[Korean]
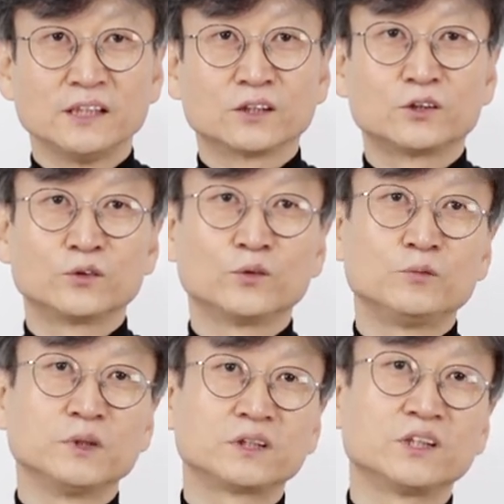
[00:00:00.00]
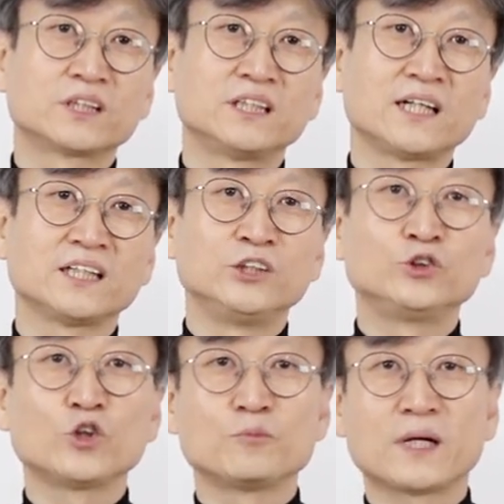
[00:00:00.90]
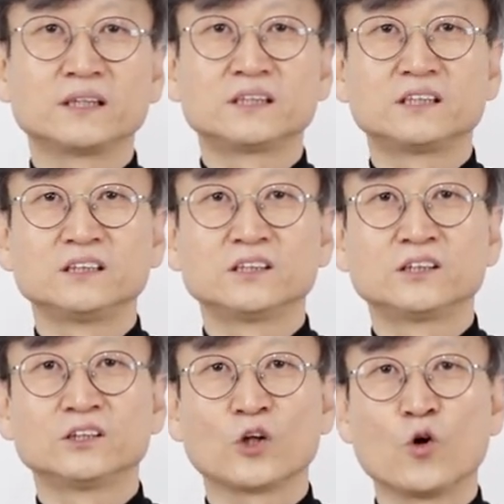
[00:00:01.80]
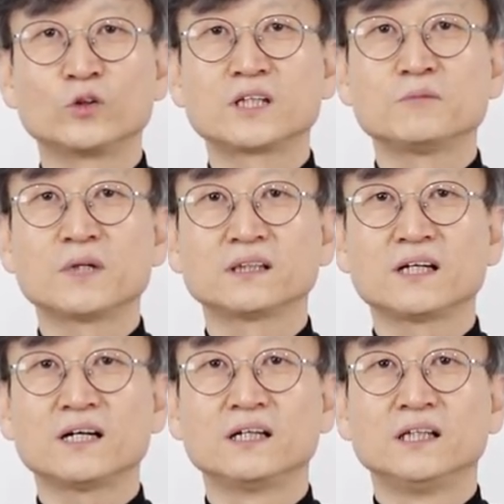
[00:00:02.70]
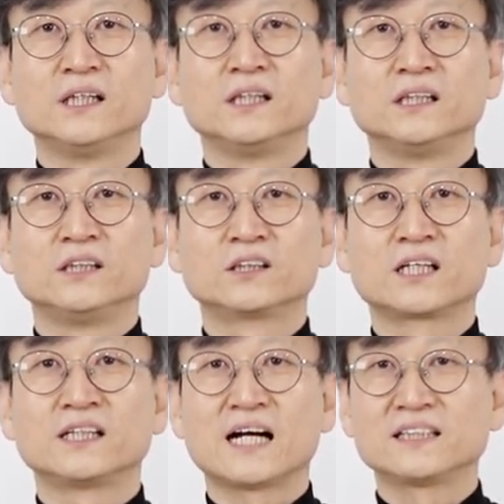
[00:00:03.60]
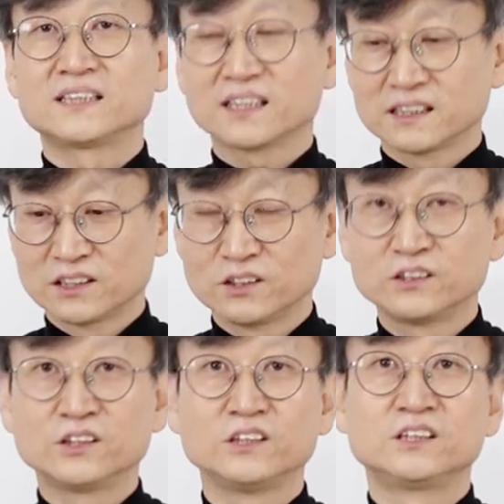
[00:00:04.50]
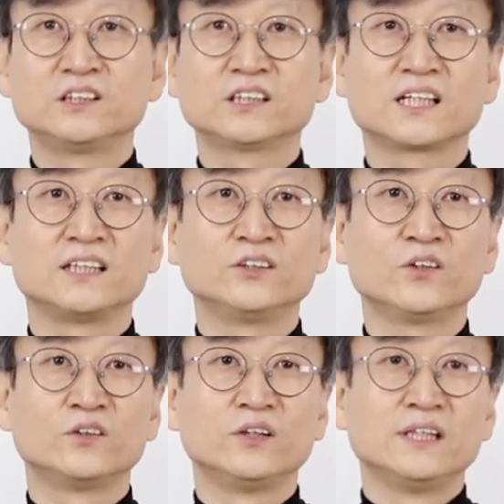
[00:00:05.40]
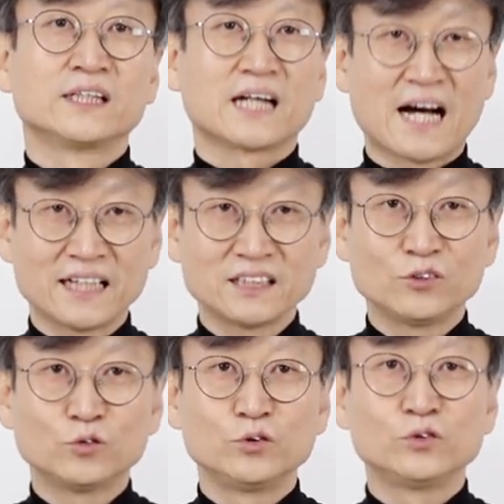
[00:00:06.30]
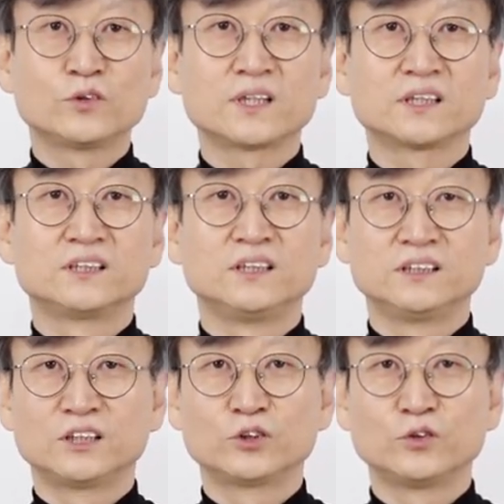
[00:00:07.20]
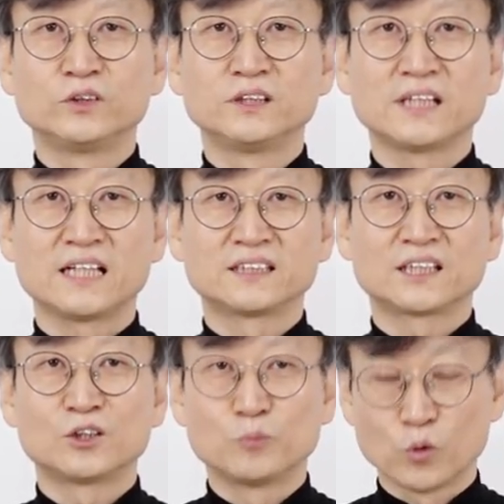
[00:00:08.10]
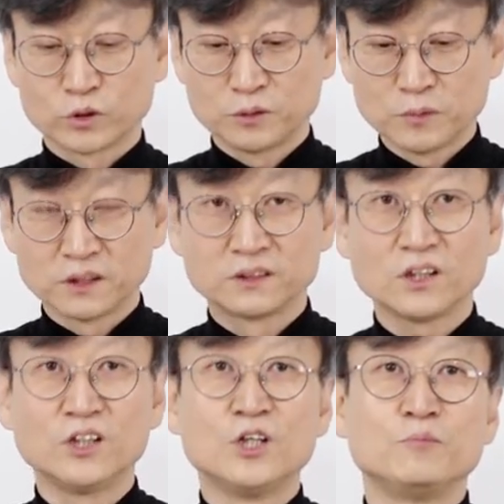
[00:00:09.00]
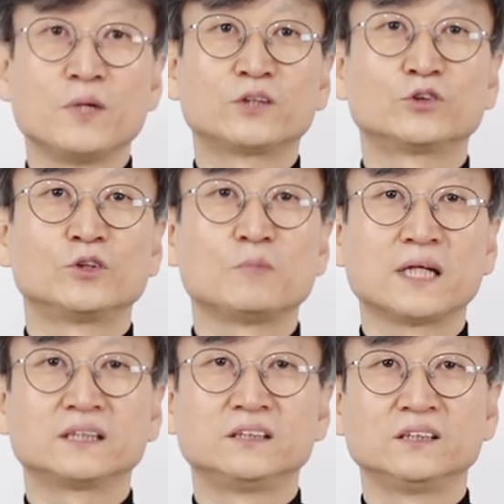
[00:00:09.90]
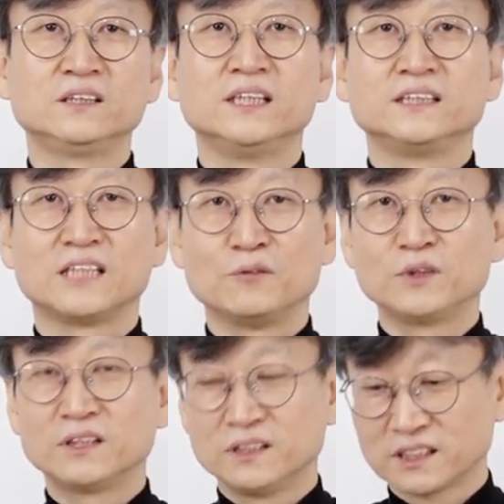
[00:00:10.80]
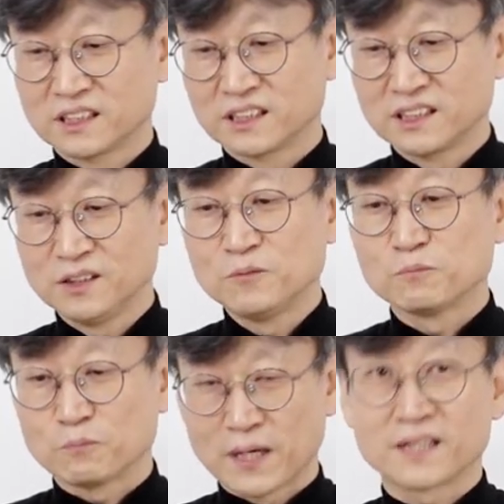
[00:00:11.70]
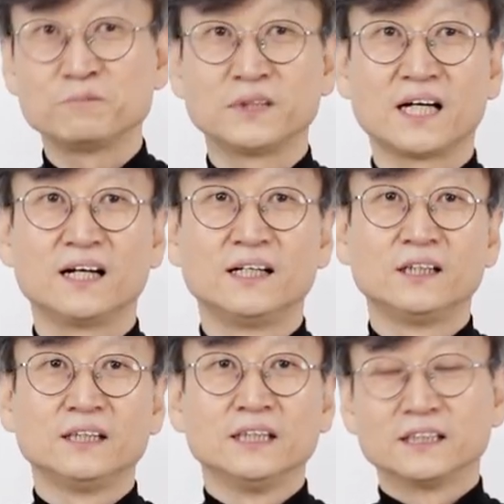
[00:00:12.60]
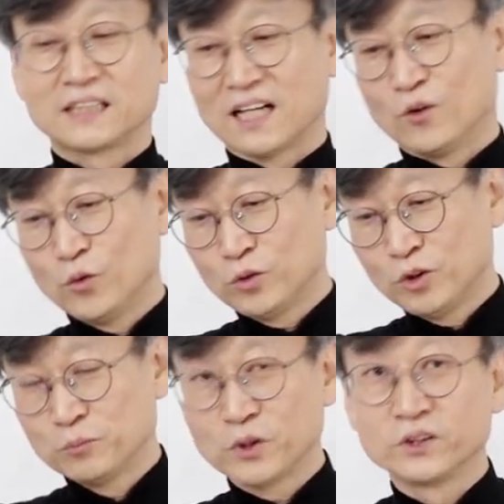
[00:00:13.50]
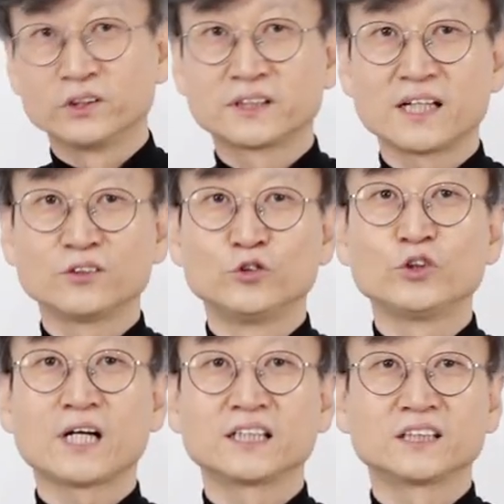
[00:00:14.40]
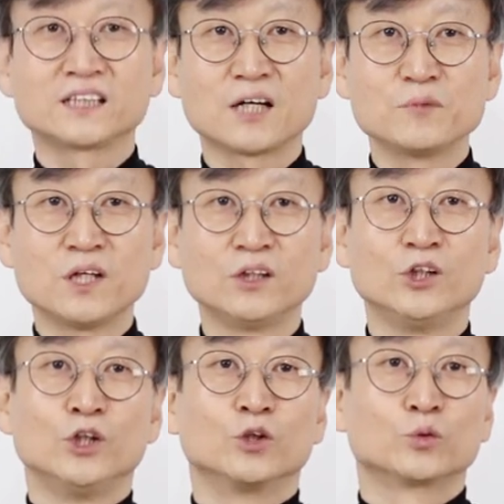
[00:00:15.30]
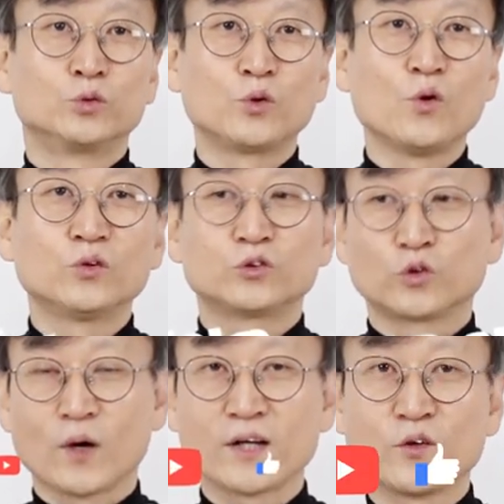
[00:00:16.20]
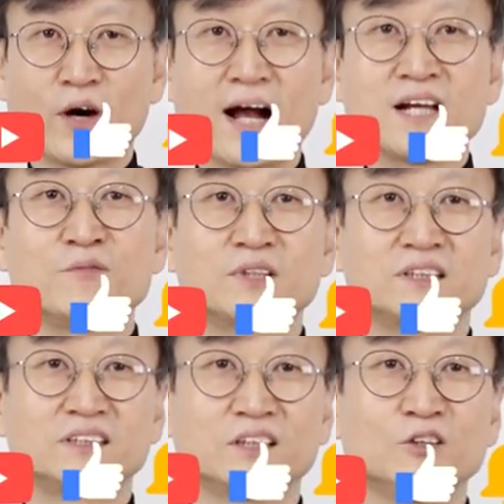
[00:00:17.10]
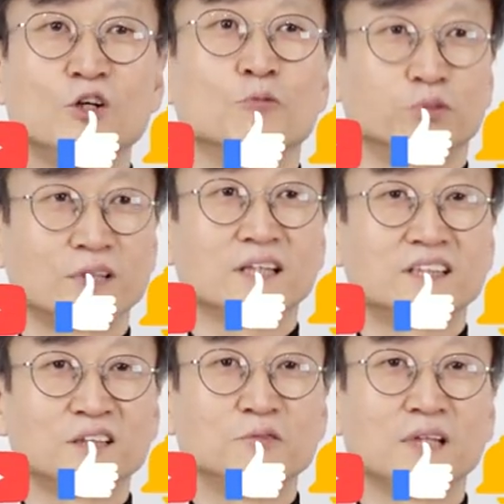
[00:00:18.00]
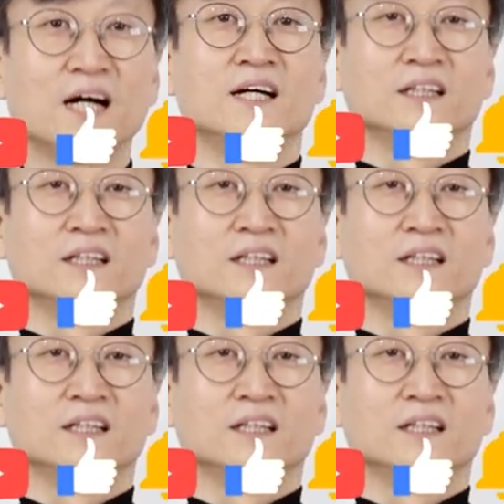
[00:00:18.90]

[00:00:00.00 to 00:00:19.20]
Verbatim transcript: 그리고 뭐특히나 인조의 바이 시리즈는 넣을 때마다 이렇게 날짜가 쓰여져 있으니까요. 가장 훌륭하게 드실 수 있는 날짜를 보시면서 맥주를 마시는 재미를 느끼기 바랍니다. 자 오늘 뭐 영상 유익하셨다면 구독, 좋아요, 알림 설정 부탁드립니다.